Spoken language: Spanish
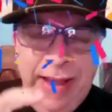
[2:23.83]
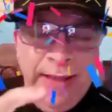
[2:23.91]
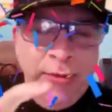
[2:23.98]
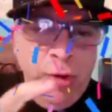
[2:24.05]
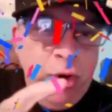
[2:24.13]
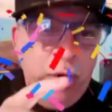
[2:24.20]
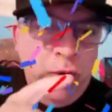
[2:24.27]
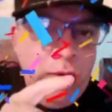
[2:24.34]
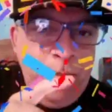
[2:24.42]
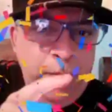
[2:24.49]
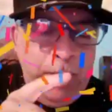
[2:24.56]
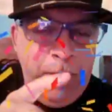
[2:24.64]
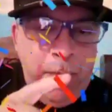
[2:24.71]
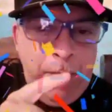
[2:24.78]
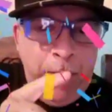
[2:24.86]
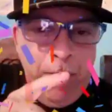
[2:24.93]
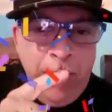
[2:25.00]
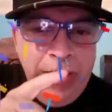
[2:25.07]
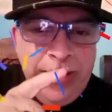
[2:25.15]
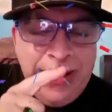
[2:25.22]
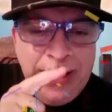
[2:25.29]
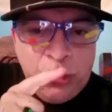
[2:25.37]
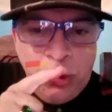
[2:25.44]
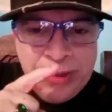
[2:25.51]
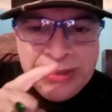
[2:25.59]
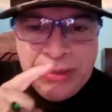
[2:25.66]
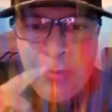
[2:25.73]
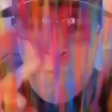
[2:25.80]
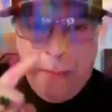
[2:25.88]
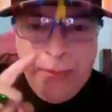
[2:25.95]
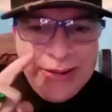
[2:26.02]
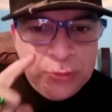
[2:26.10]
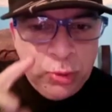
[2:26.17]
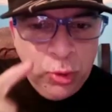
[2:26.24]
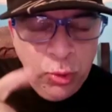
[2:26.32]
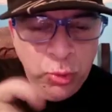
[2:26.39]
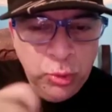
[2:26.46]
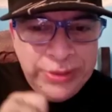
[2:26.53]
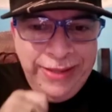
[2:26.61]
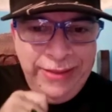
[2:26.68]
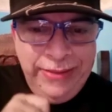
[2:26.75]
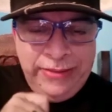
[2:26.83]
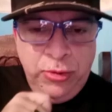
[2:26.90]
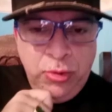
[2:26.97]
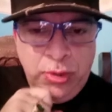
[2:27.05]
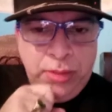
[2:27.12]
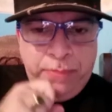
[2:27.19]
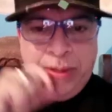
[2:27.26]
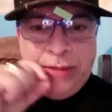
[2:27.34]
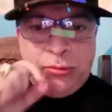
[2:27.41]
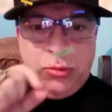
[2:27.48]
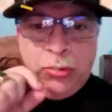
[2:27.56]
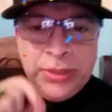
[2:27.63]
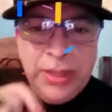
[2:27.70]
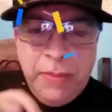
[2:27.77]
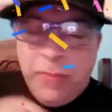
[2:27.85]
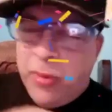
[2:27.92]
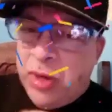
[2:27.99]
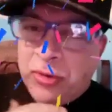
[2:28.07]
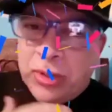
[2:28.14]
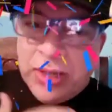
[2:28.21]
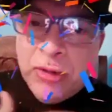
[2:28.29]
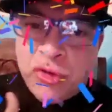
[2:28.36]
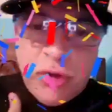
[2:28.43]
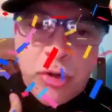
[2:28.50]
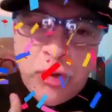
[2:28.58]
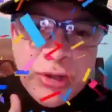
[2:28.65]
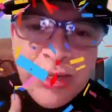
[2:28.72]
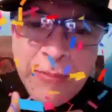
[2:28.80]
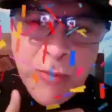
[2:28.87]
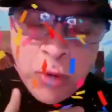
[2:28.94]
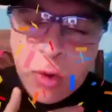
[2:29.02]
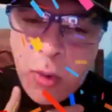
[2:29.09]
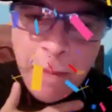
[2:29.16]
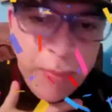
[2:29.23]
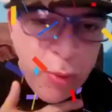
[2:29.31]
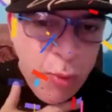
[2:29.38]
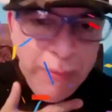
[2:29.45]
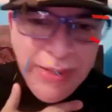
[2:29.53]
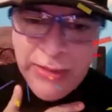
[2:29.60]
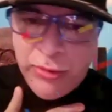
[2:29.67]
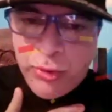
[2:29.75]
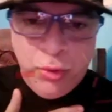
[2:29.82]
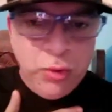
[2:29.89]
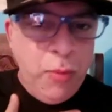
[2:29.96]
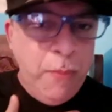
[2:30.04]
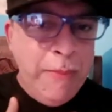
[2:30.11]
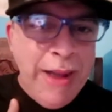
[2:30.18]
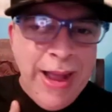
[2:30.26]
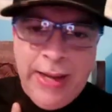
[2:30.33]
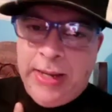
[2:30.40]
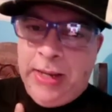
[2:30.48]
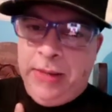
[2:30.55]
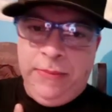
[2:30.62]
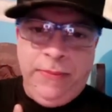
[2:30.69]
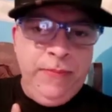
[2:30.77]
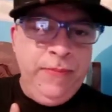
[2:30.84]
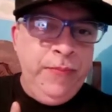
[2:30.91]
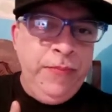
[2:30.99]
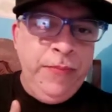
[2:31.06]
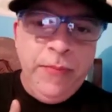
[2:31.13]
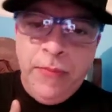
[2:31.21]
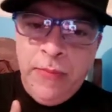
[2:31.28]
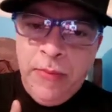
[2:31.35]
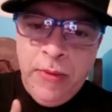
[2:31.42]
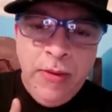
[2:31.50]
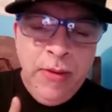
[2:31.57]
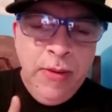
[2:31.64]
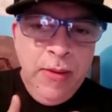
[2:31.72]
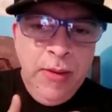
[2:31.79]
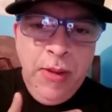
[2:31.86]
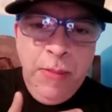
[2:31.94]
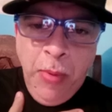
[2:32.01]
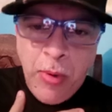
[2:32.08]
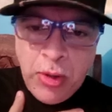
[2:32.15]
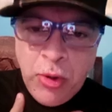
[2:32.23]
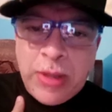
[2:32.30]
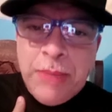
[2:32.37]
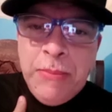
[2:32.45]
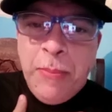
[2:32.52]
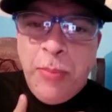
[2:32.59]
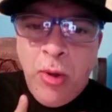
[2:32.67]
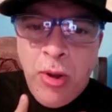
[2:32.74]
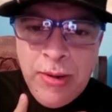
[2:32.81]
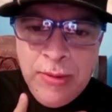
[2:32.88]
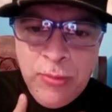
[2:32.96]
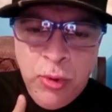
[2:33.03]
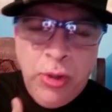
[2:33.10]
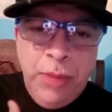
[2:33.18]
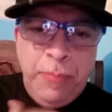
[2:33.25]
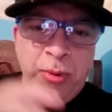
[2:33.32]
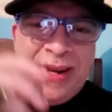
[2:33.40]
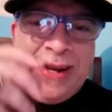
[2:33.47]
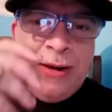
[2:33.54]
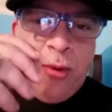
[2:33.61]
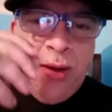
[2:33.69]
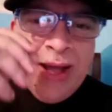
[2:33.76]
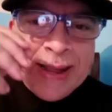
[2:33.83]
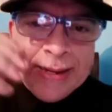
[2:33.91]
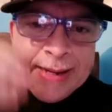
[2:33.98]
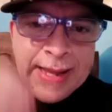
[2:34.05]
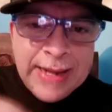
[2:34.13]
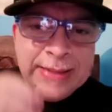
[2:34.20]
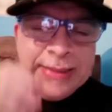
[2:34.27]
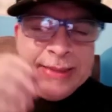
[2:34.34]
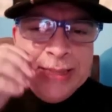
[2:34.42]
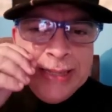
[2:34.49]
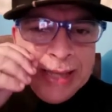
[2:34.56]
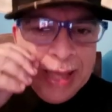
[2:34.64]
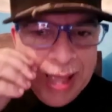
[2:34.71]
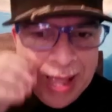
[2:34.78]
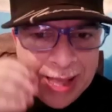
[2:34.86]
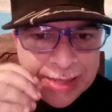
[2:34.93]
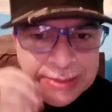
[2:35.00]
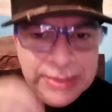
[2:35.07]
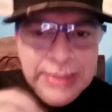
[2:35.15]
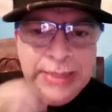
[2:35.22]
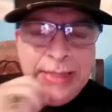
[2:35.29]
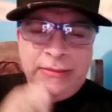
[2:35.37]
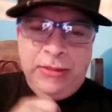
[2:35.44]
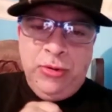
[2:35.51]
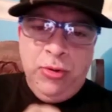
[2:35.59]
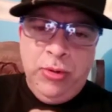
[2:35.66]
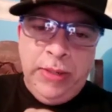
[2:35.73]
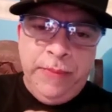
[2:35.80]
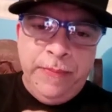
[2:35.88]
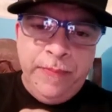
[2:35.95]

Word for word: a Dios. Y esto lo hacemos para todos ustedes, señores, para todos ustedes. Por eso es que nosotros no tenemos compromiso con banca. Porque yo aquí me puedo dar el lujo de ponerlos a ganar día a día, señores.